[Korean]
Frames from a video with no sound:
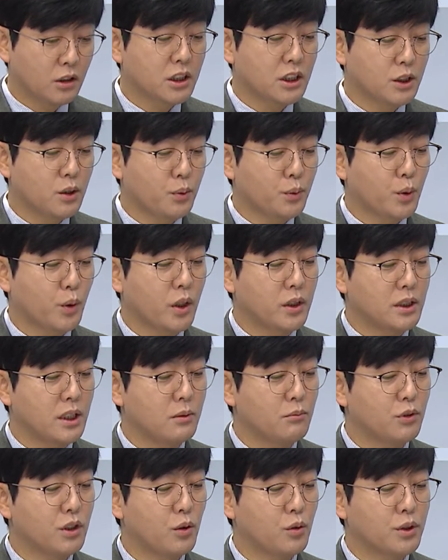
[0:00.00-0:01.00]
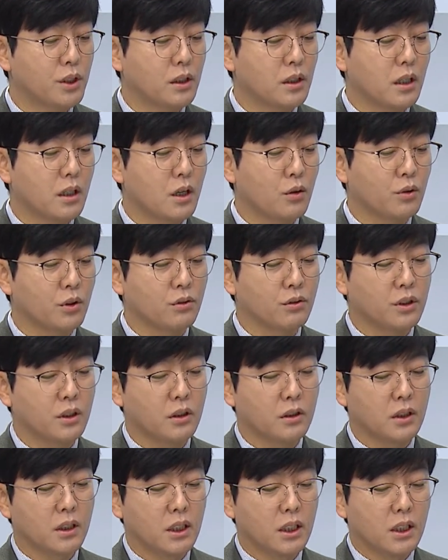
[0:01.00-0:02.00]
직업교육의 책무라고 생각하고
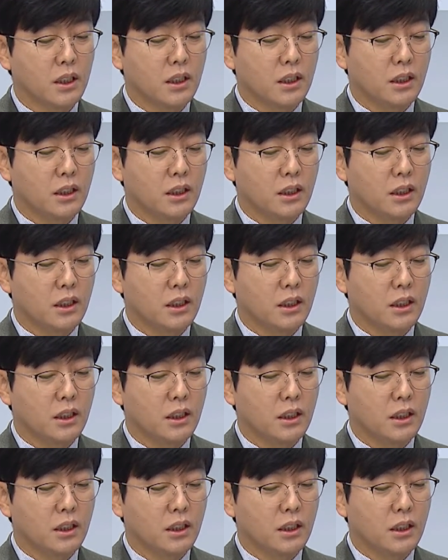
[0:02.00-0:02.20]
있고요. 네.